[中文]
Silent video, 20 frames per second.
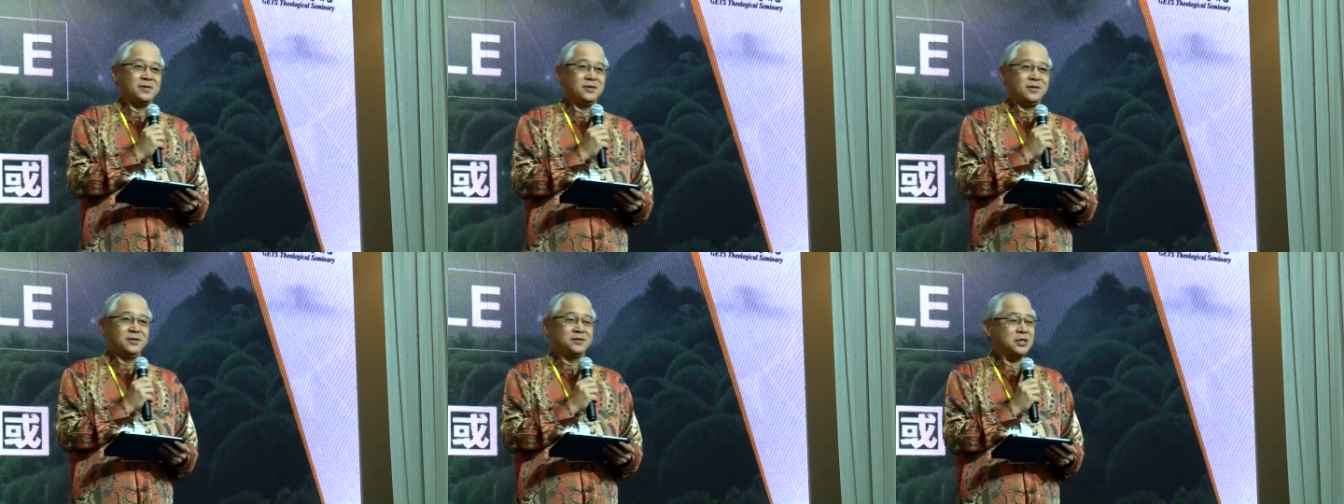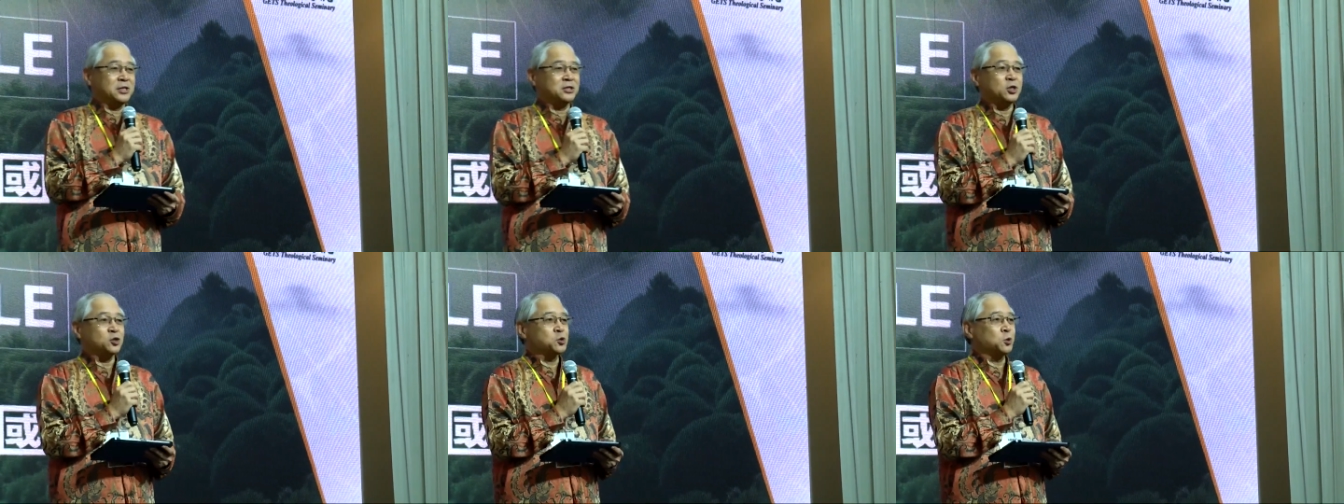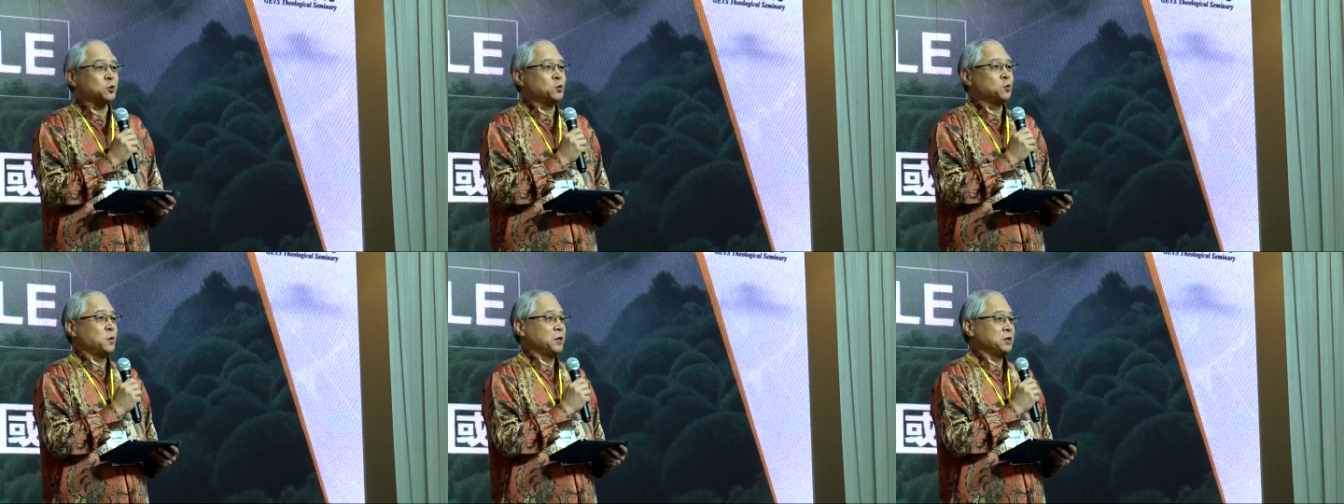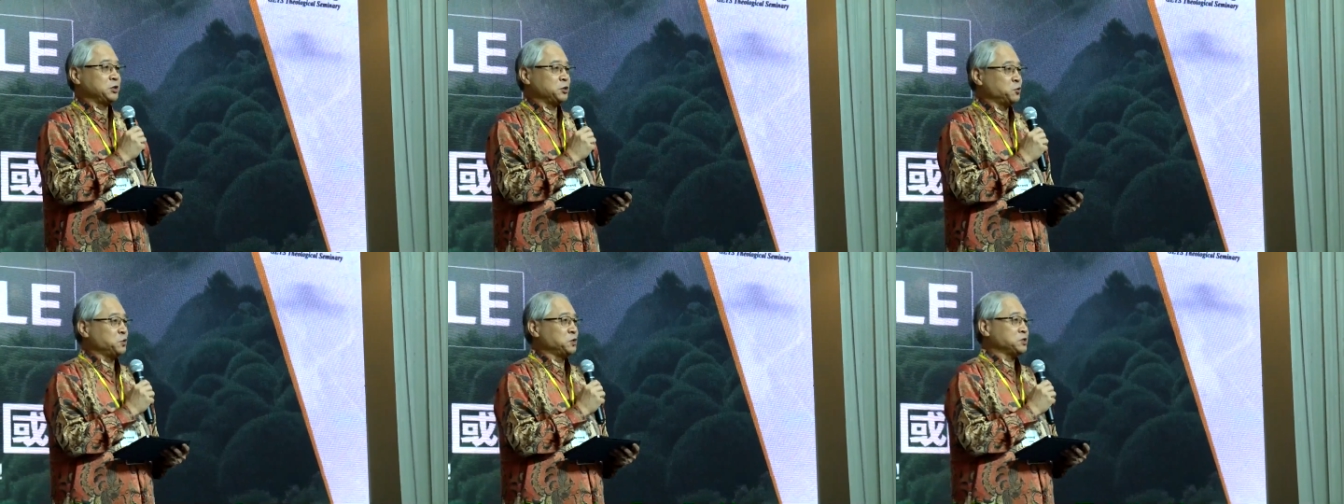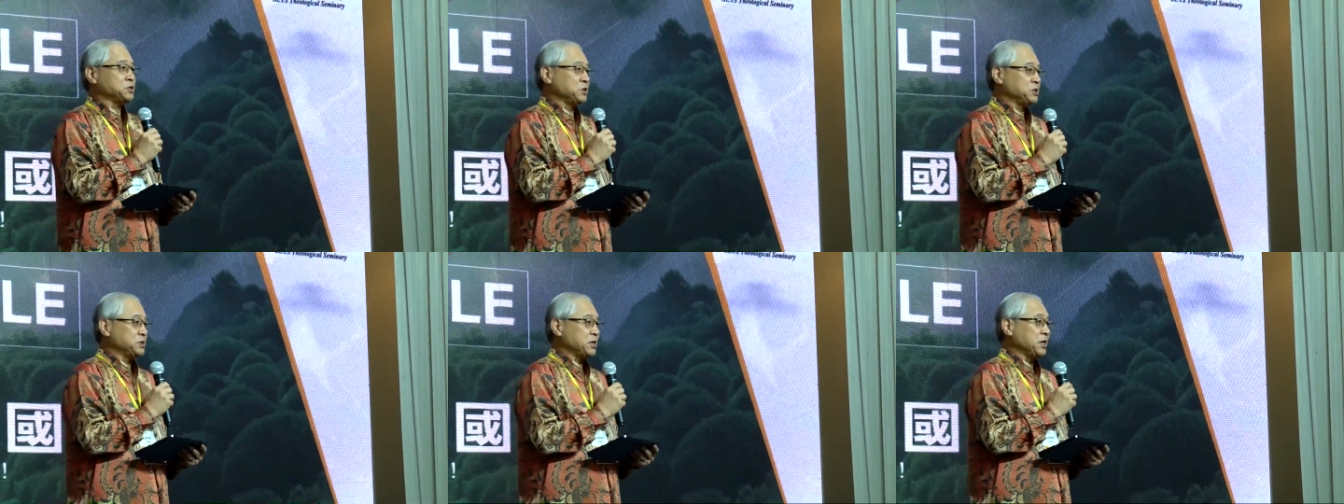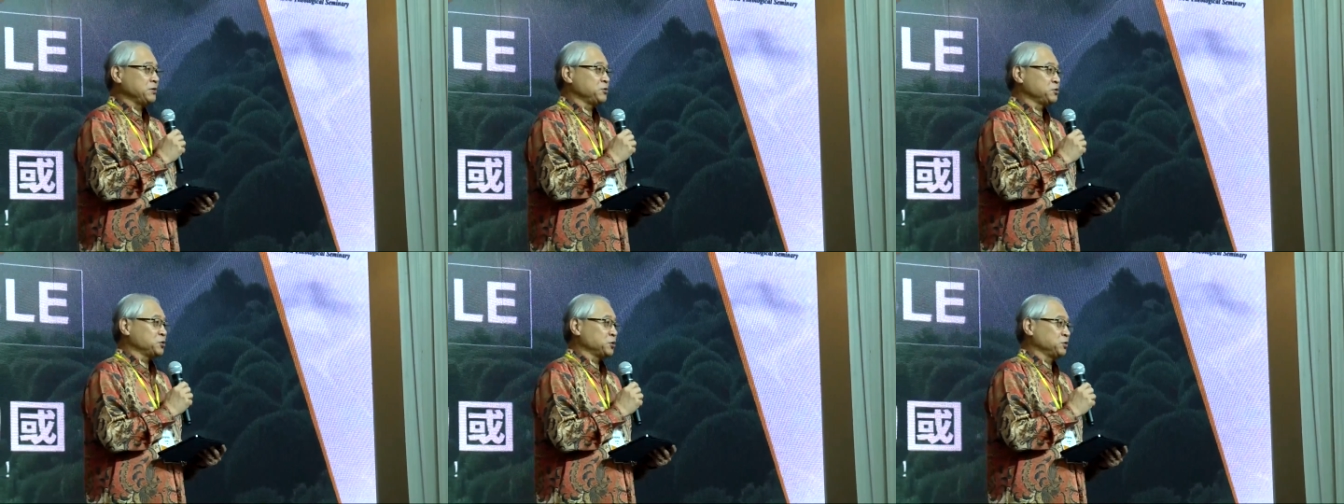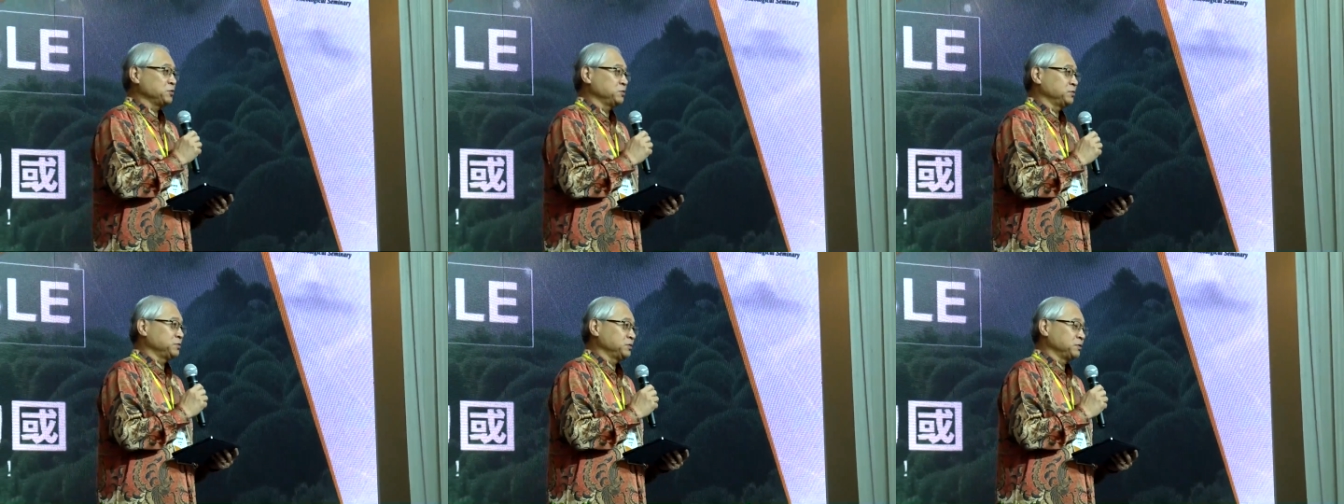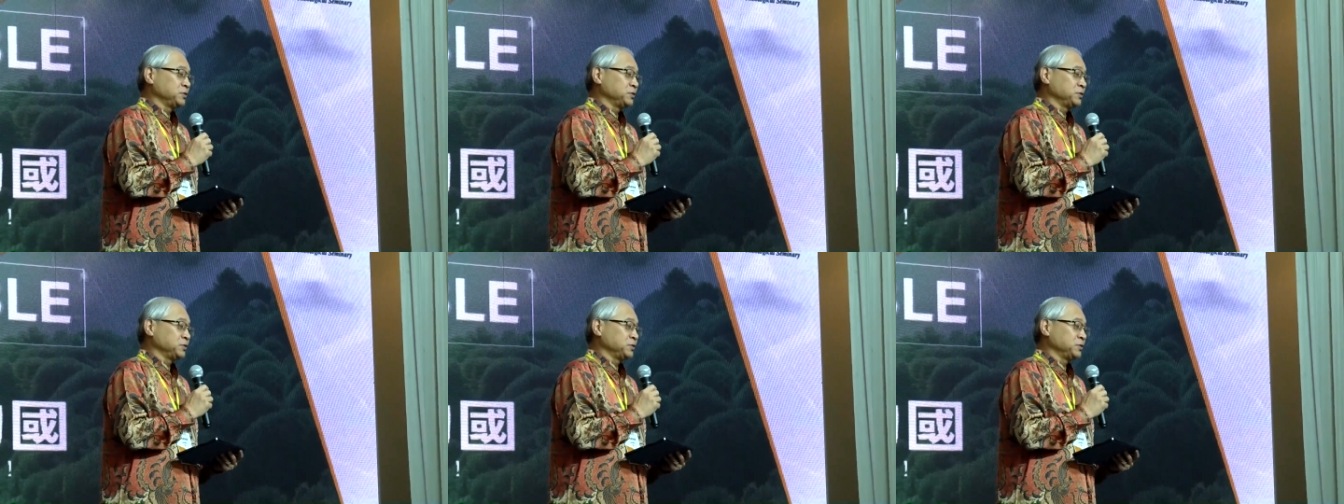在这筹划的过程当中，